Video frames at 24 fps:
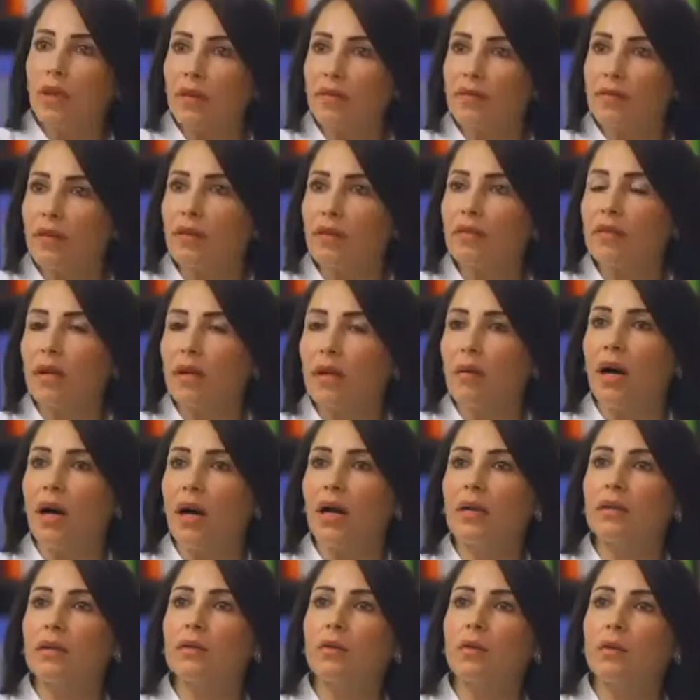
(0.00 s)
que estén
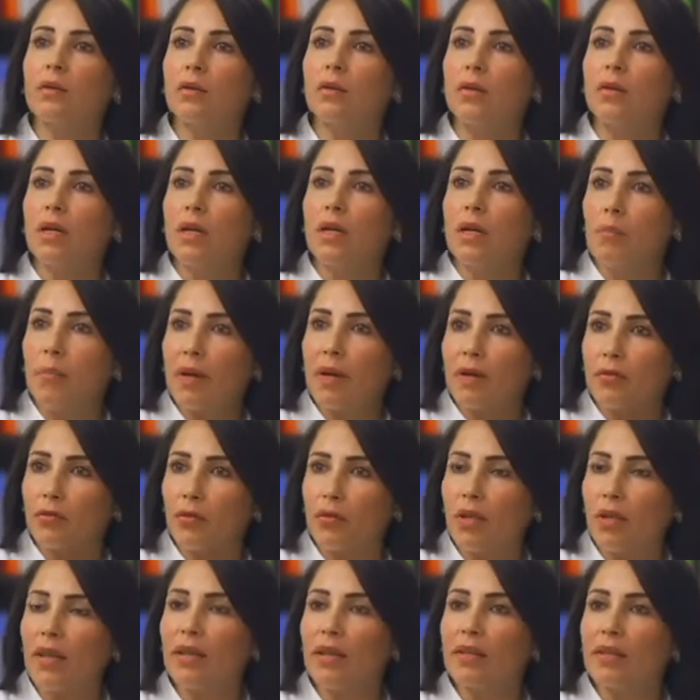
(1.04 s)
trabajando,
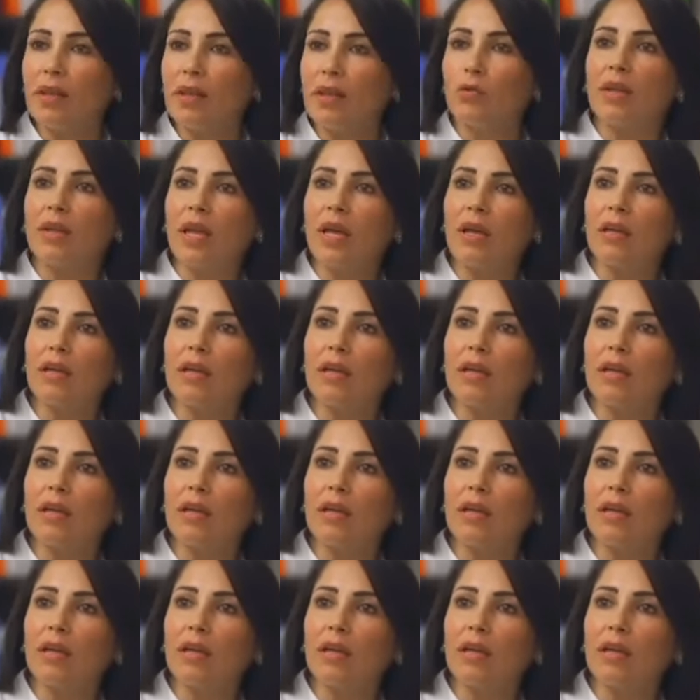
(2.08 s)
personal de salud